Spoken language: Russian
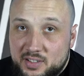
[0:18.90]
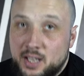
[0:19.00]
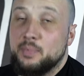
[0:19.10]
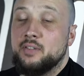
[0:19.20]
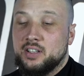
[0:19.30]

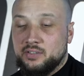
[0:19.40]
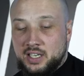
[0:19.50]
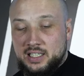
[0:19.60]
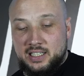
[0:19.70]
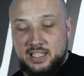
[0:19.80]
Всем привет, вы на
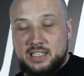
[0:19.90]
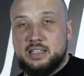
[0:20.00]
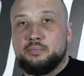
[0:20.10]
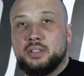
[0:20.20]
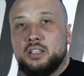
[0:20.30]
канале
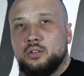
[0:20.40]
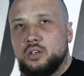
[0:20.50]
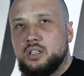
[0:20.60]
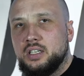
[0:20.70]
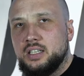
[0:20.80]
Один
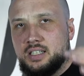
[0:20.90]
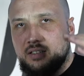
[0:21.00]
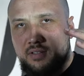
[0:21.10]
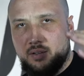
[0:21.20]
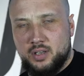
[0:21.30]
Потолок и с
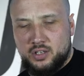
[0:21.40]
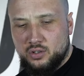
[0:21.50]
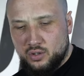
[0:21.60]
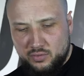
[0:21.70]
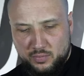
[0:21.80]
вами
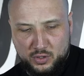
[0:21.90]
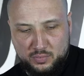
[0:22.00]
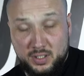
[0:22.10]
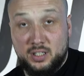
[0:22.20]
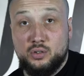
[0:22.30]
очередной выпуск
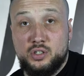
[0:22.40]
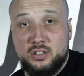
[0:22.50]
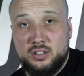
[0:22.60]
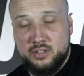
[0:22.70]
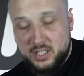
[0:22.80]

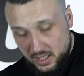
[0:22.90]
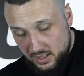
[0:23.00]
потолочных новостей.